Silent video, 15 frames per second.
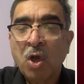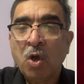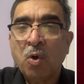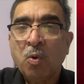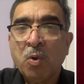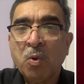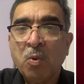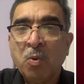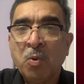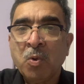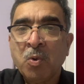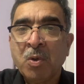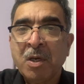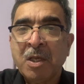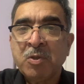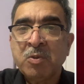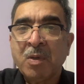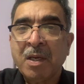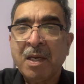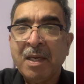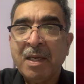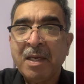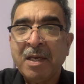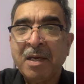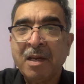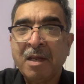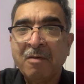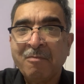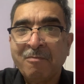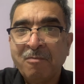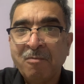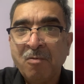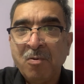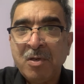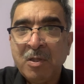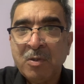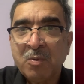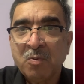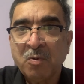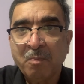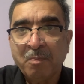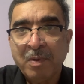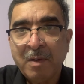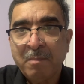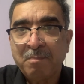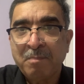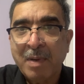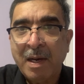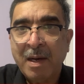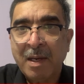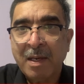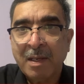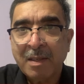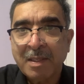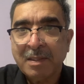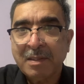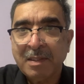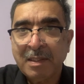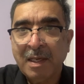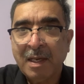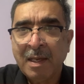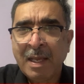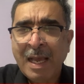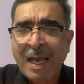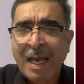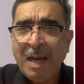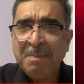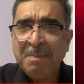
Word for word: और उन्होंने जो है इन्हें फौरी तौर पर बहाल कर दिया अब